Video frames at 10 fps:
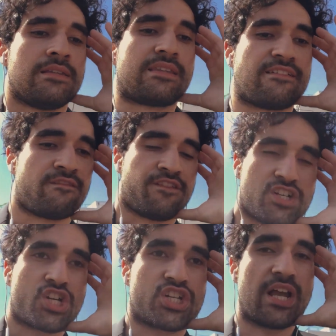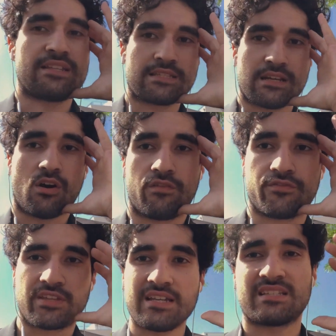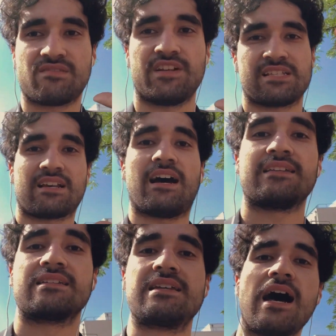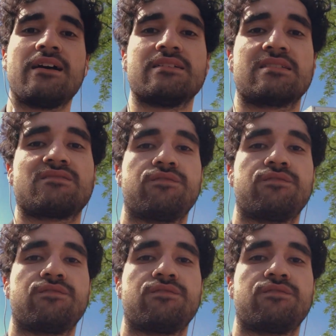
deinen Verstand auf das, was gerade da ist,